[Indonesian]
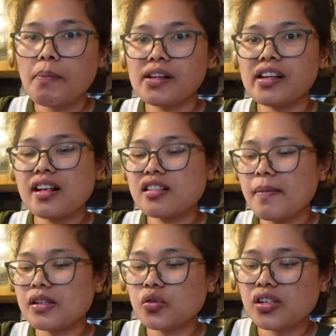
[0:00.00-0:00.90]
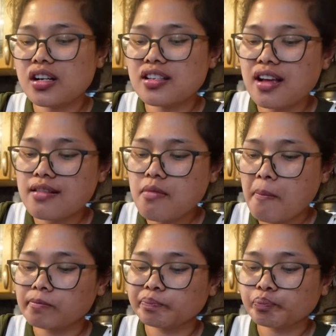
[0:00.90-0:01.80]
bagian yang saya paling suka dari
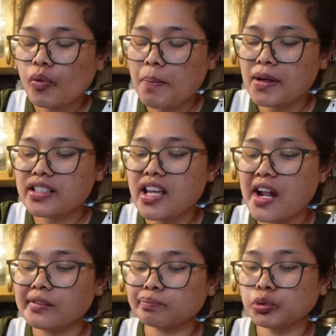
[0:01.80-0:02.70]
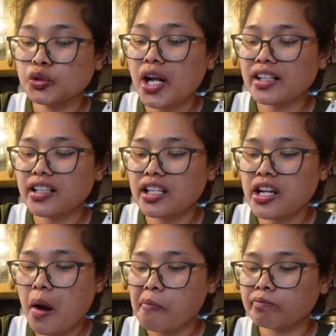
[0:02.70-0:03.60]
ikan bagian pundaknya
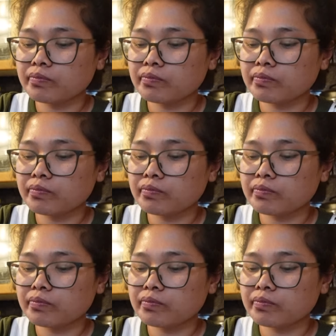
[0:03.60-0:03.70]
ini